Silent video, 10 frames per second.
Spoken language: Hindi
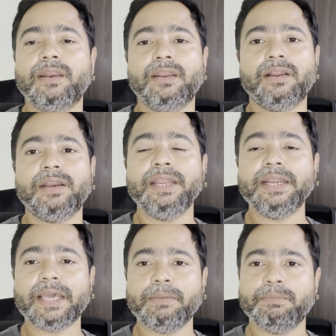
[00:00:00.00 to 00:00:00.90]

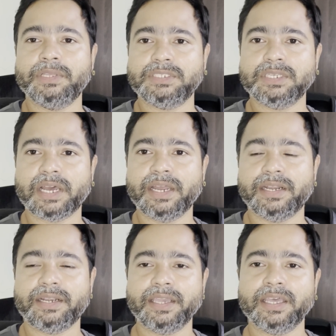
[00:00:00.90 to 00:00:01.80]
लर्निंग टाइम में सीखा
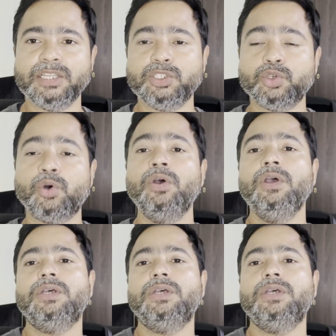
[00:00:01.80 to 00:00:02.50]
है ठीक है जो